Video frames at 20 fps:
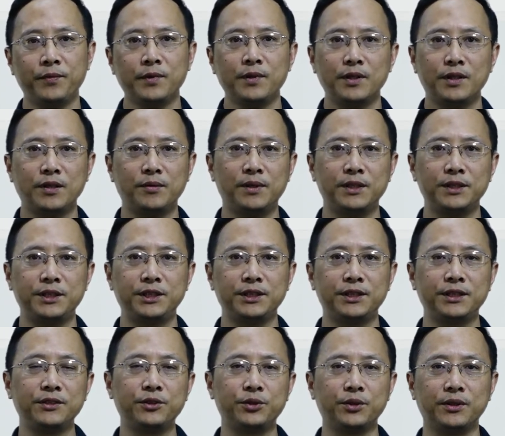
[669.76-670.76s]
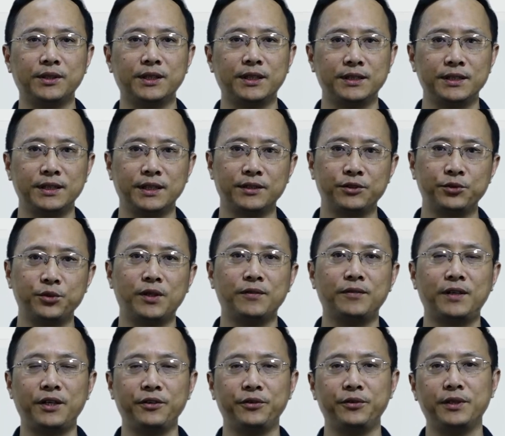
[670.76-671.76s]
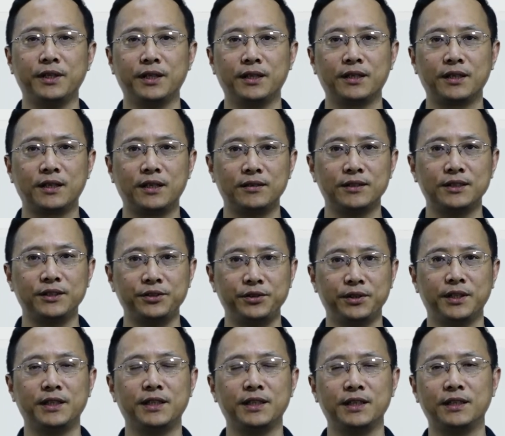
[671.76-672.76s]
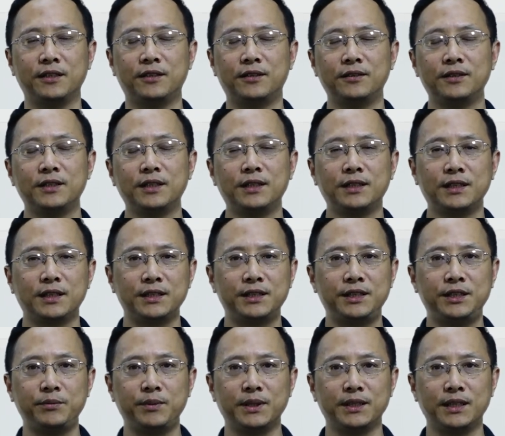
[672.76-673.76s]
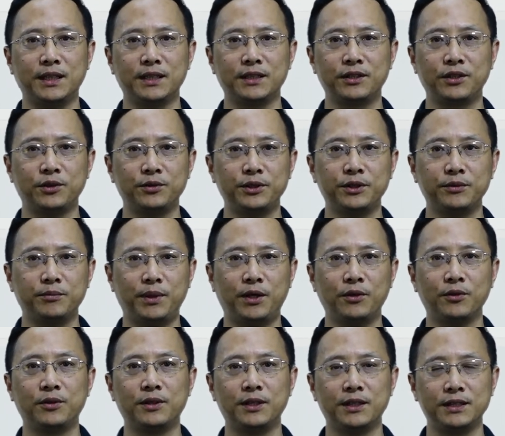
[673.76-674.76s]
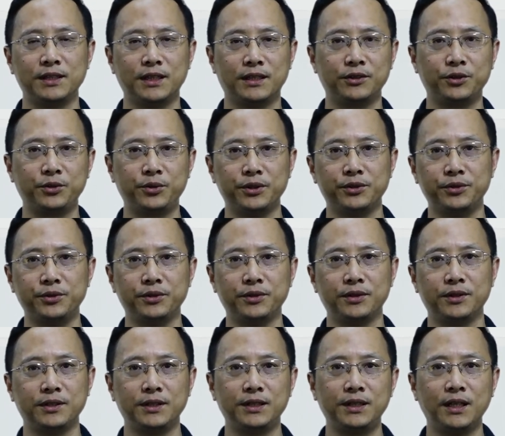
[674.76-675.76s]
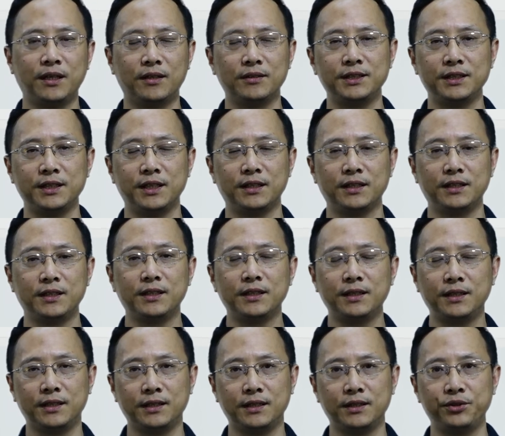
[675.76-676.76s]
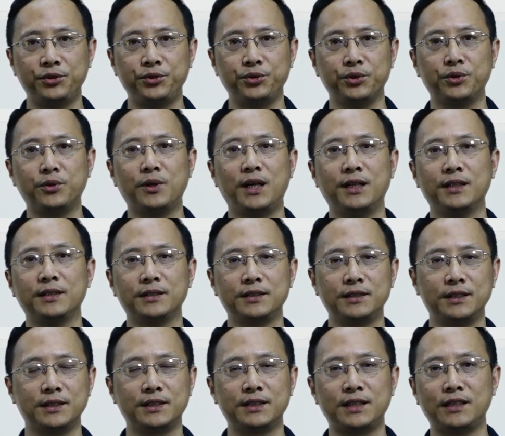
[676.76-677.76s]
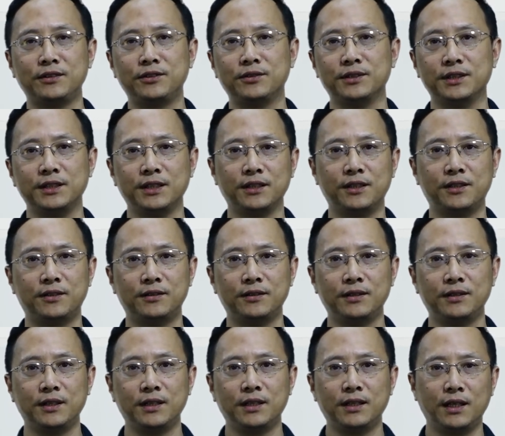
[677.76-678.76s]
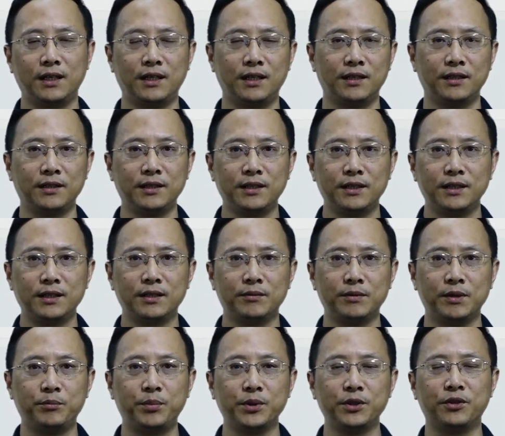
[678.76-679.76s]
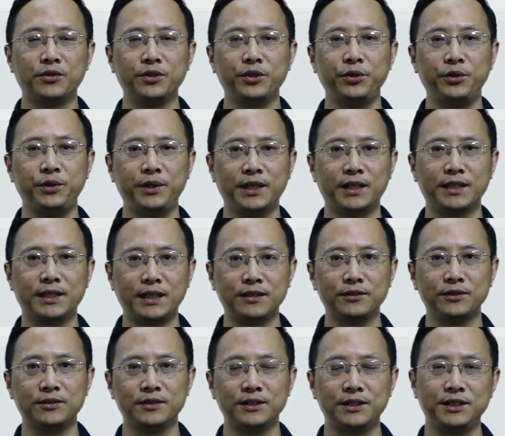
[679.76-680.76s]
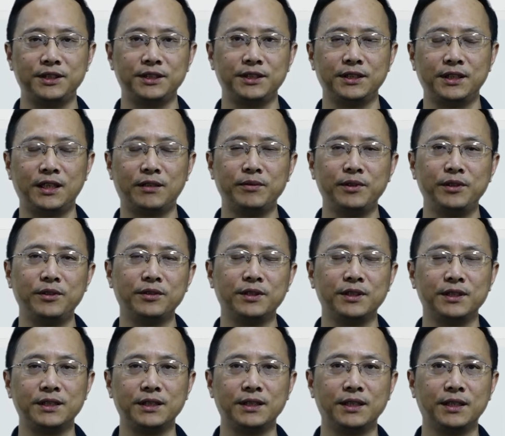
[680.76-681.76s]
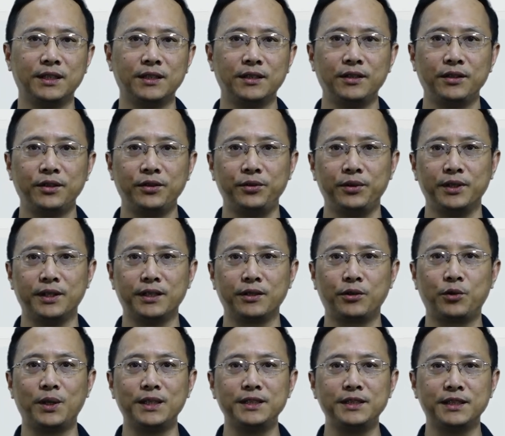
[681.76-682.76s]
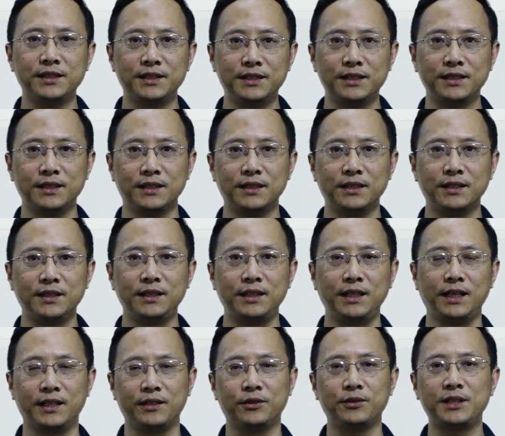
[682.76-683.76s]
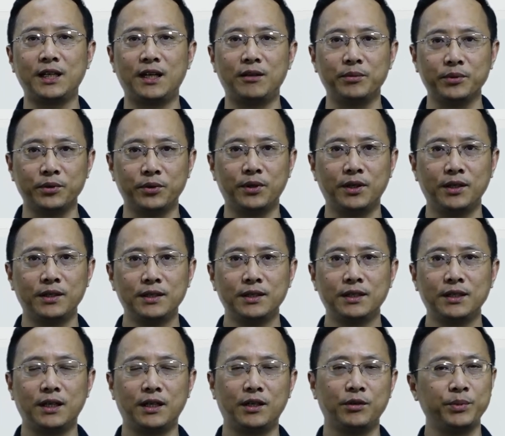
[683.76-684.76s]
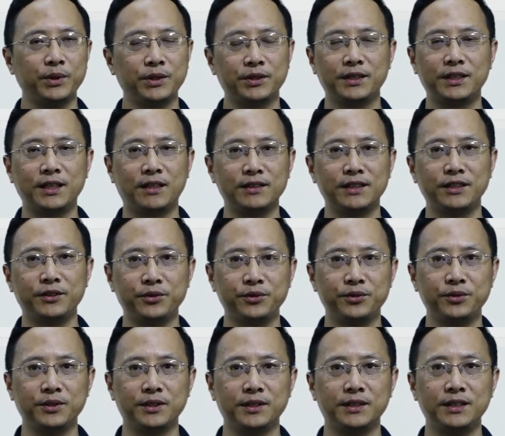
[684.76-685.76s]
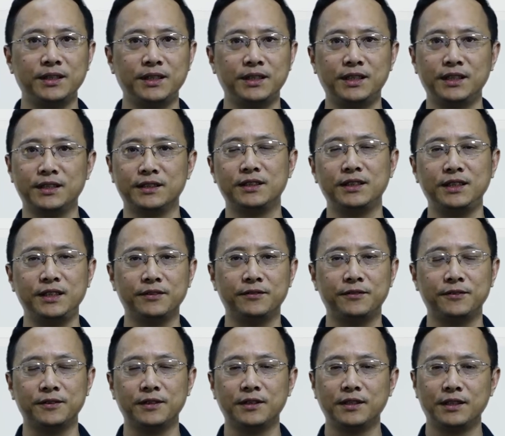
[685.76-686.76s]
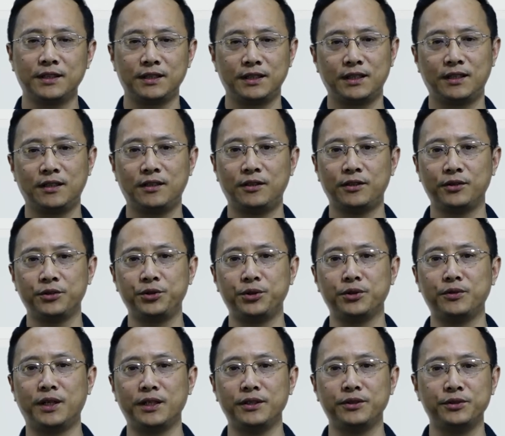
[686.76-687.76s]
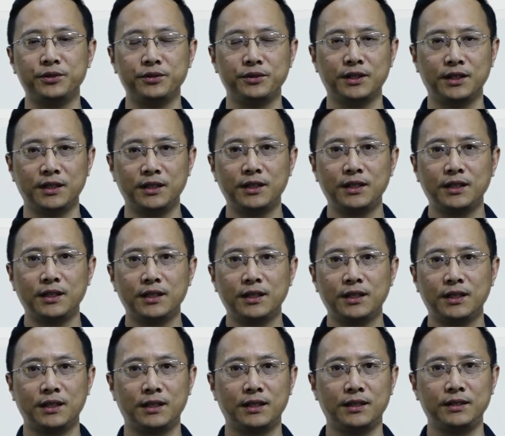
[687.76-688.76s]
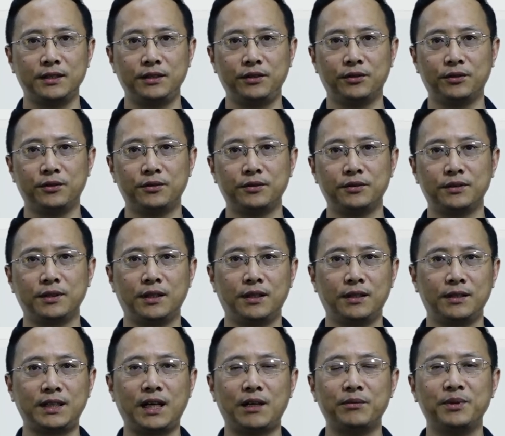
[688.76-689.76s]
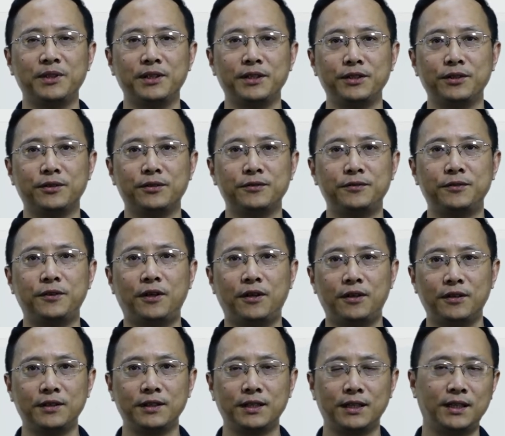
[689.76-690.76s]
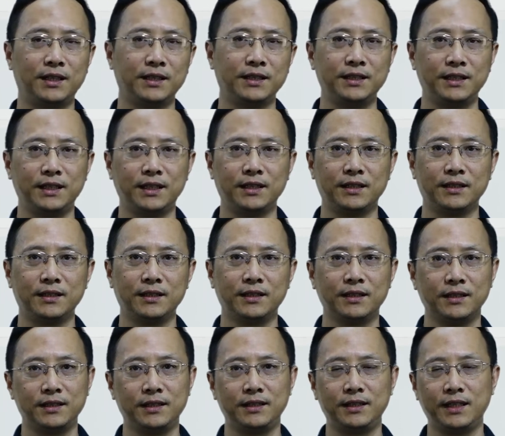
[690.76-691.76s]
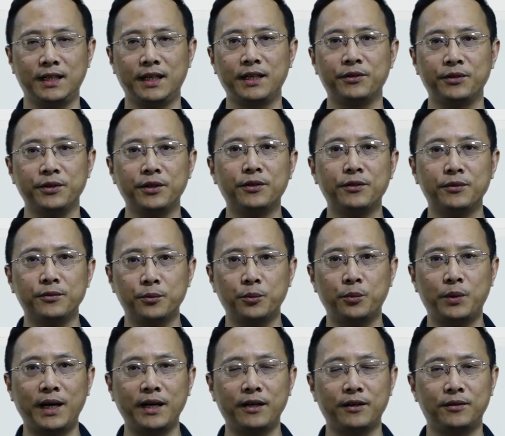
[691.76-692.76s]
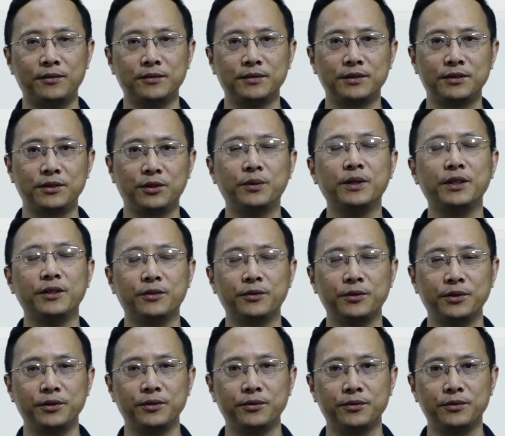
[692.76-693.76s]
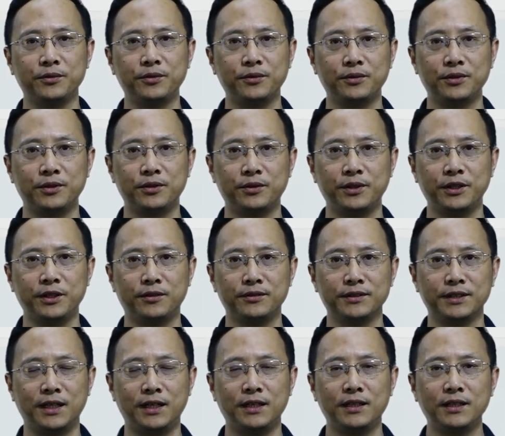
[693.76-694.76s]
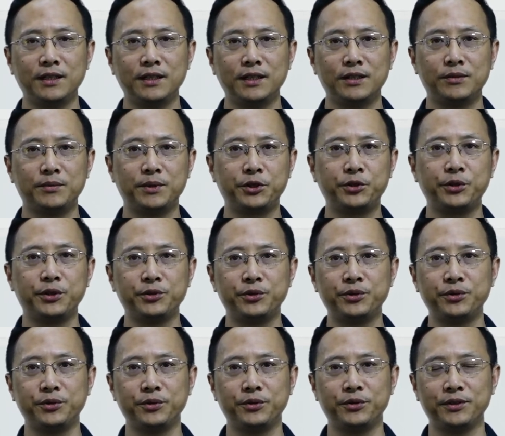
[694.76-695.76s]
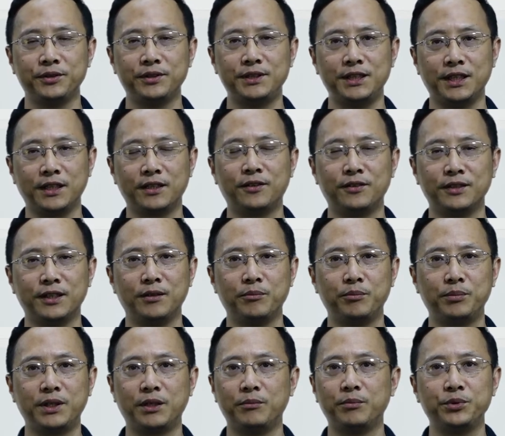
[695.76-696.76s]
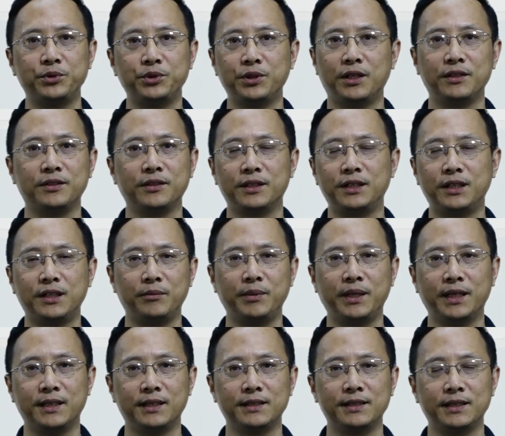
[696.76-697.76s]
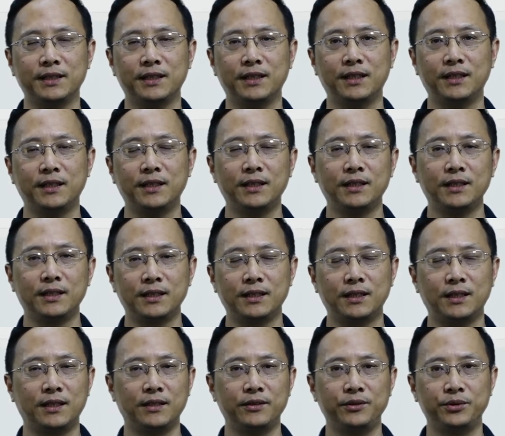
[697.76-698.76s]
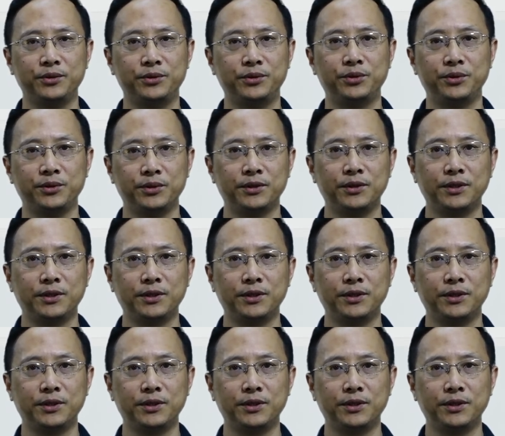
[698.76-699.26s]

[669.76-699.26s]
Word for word: 那么其实所有的这个算法语言、高级语言里头，它基本上都是包括了像顺序。条件和循环这三种结构，啊，那么不同的语言当中，其实他们用的这个语言的关键字也都差不多啊。比如说条件语句一定是 if，然后循环语句呢，呃，有呃大部分用 for 啊，也呃也有用 while，都会有用，都会用的。那么顺序结构呢，它不需要有特别的这个呃语句，